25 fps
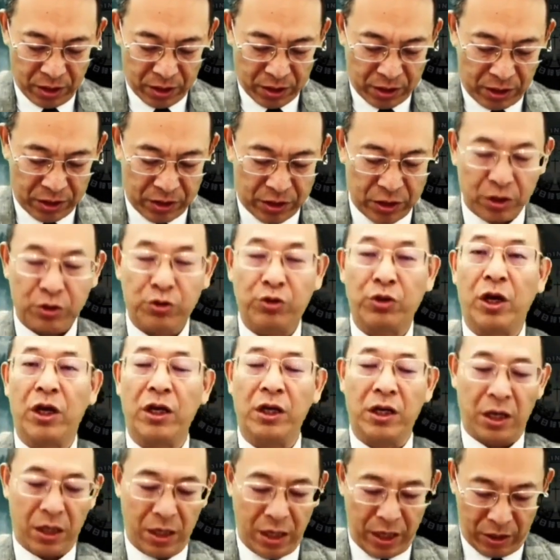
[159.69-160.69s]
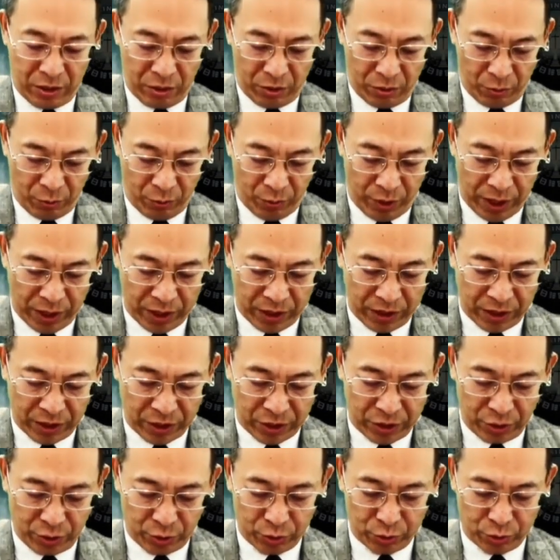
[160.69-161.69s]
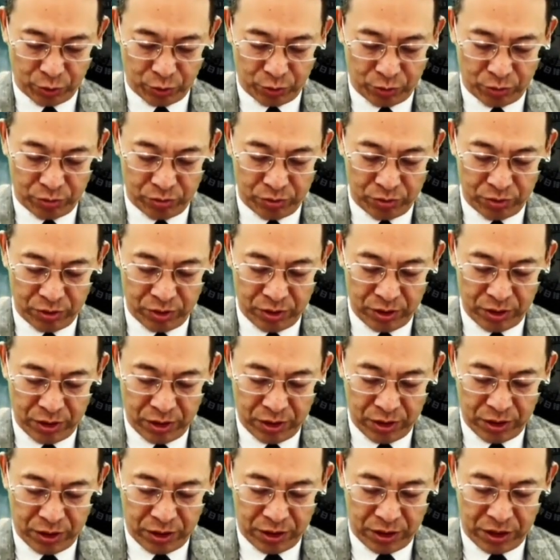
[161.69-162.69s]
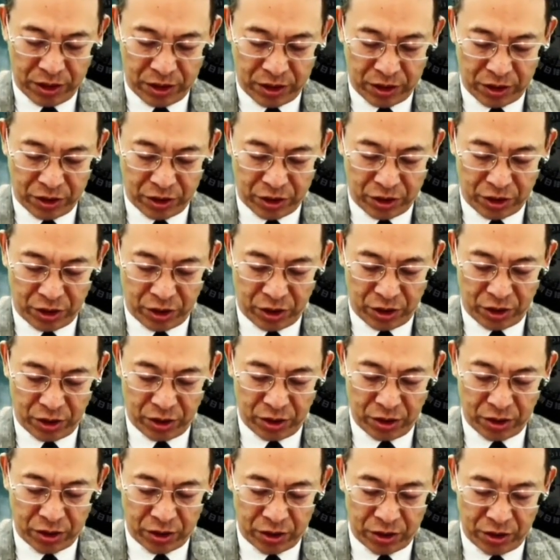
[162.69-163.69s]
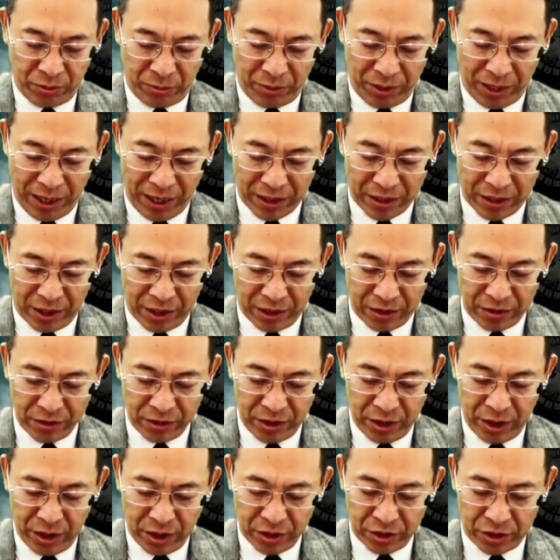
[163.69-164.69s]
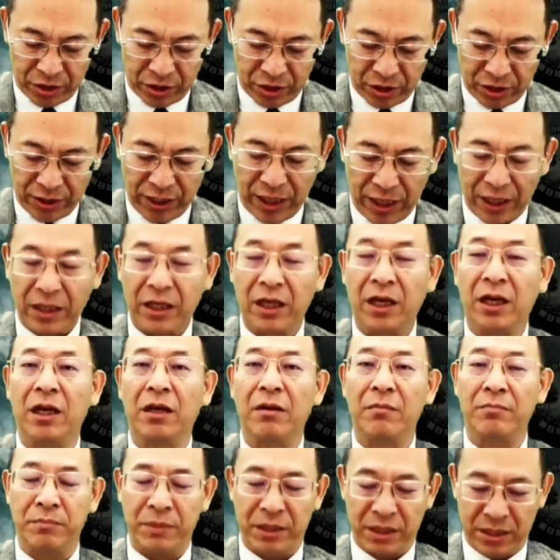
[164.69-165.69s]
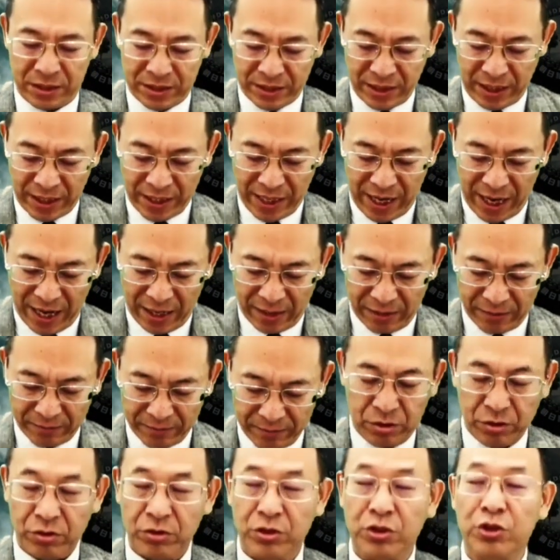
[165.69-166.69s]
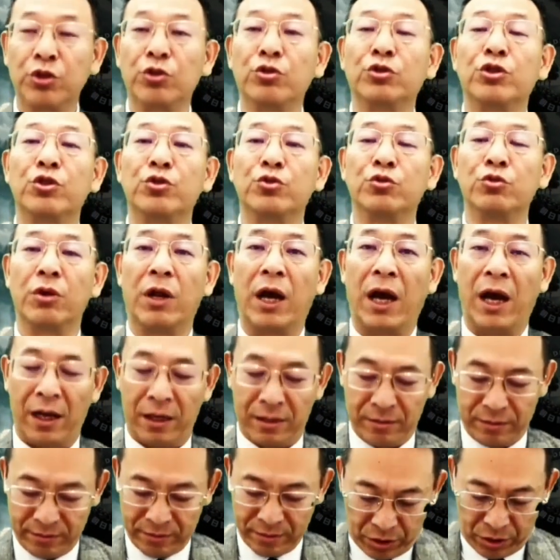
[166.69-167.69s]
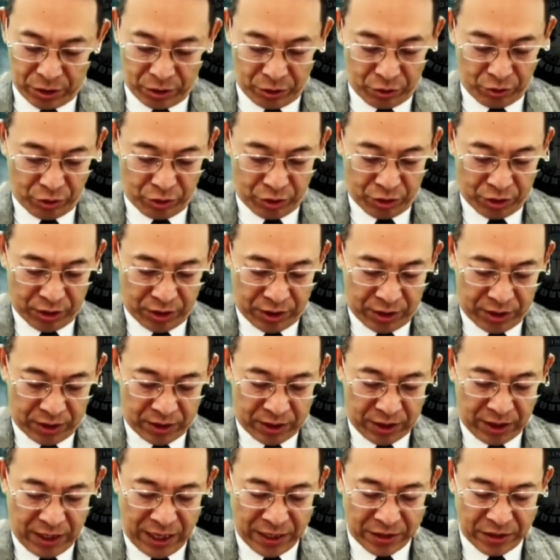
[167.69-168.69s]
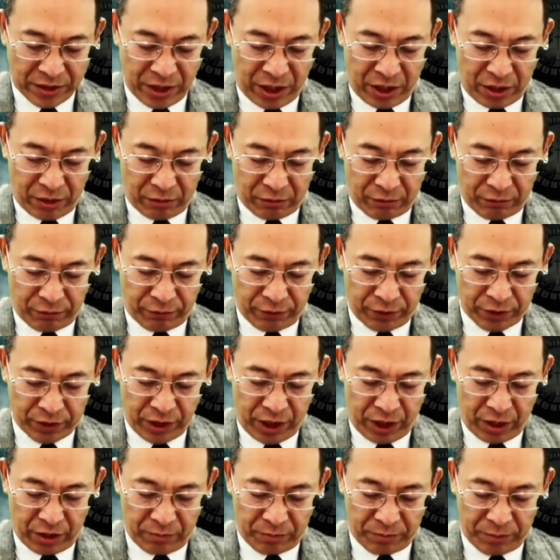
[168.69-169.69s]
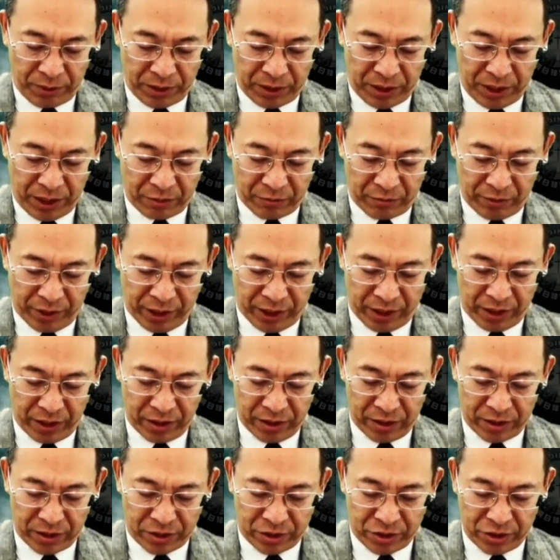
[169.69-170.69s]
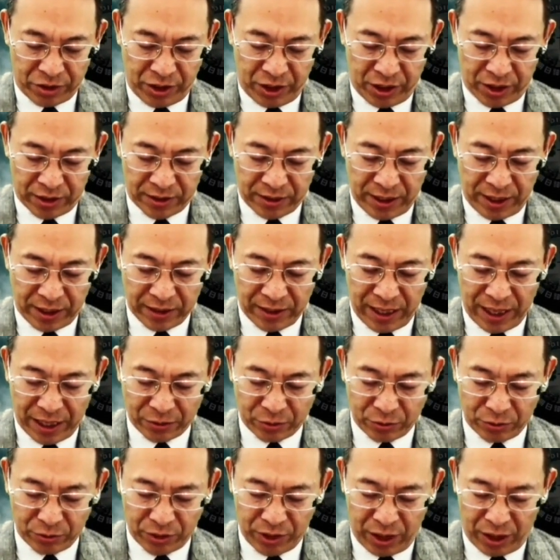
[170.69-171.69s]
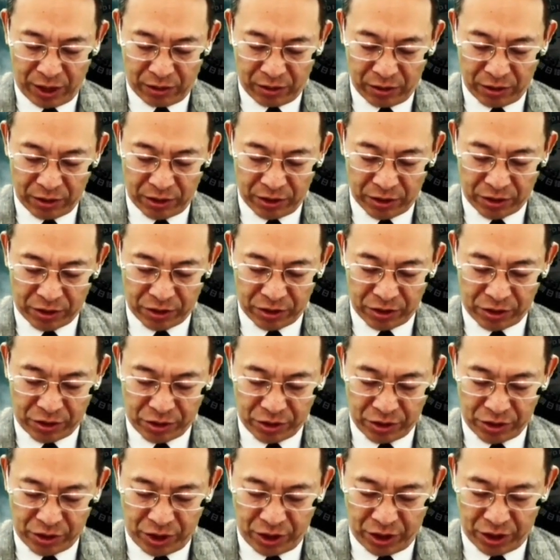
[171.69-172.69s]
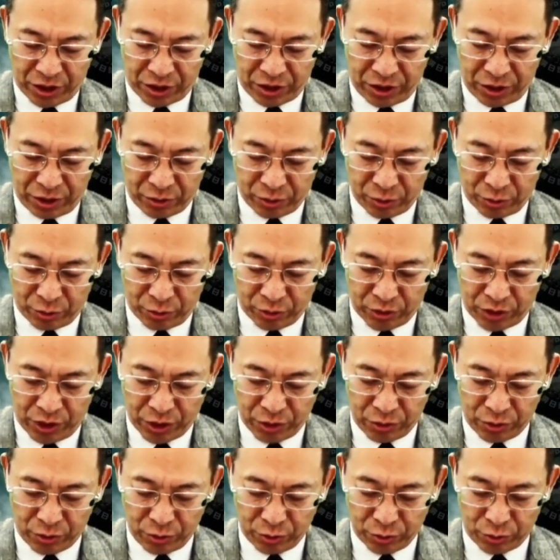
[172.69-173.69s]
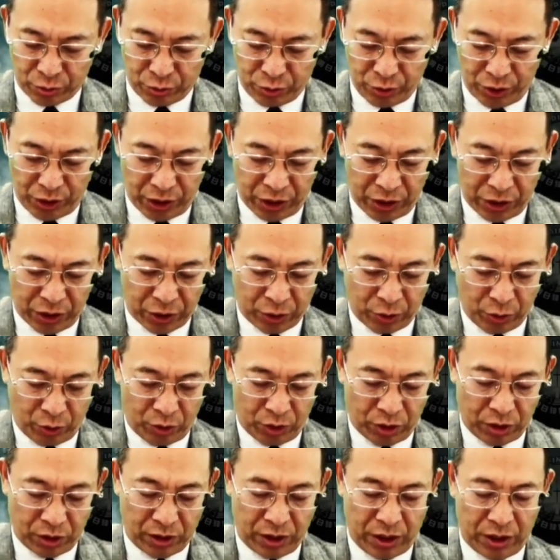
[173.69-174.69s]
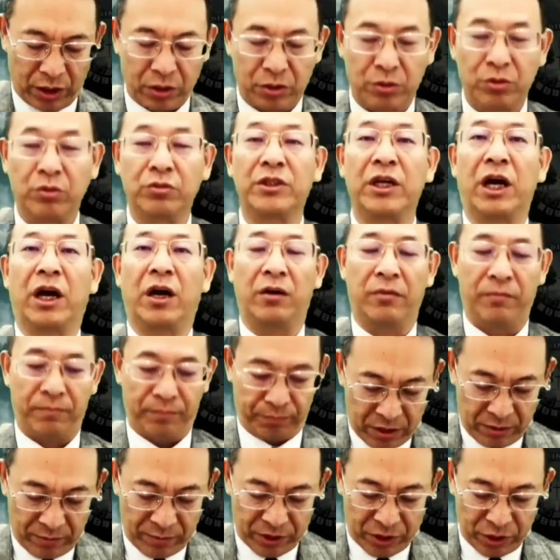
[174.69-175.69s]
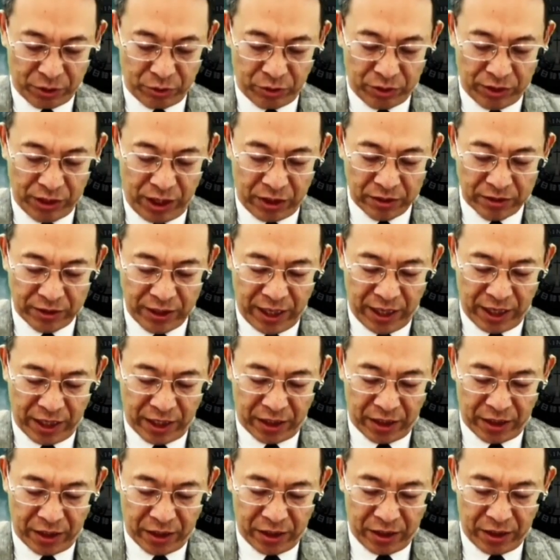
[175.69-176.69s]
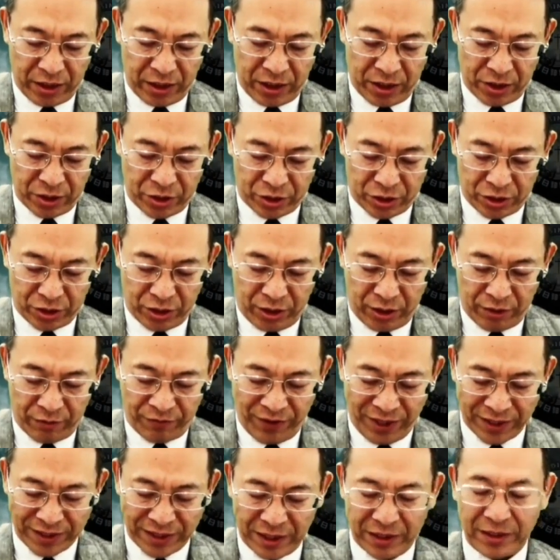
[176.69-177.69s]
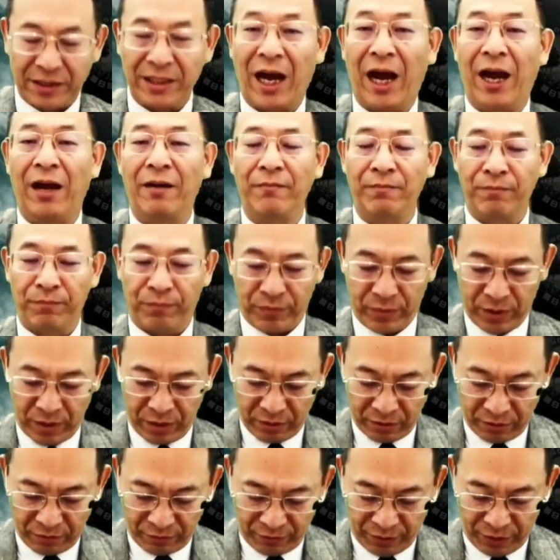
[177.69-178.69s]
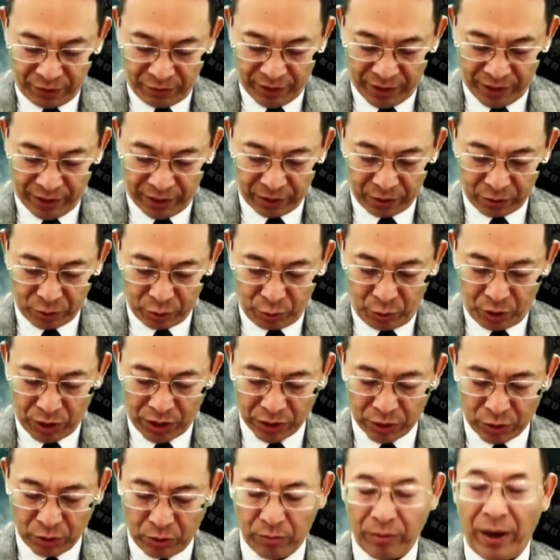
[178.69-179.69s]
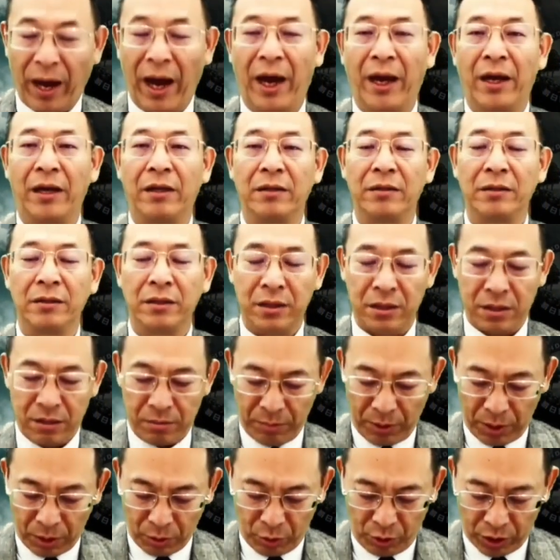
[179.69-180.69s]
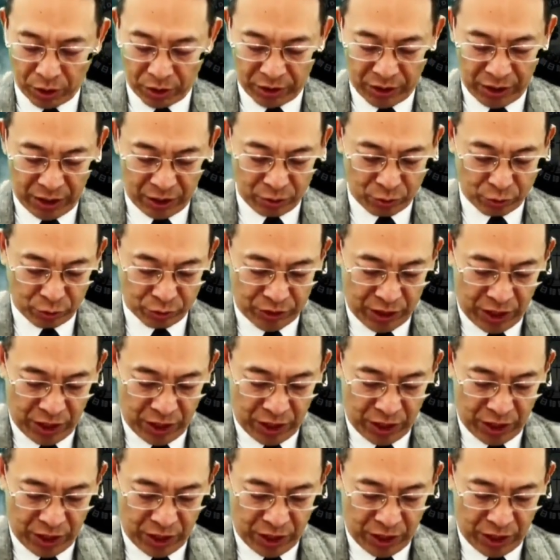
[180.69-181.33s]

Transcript: 更是全人类唯一的救主。依据是希伯来人期待的弥赛亚就是救世主啦。其与伊斯兰教、佛教并列为世界三大宗教，也是世界信徒人数最多的宗教。那么，基督教在历史的发展下，分为多个宗派，包括天主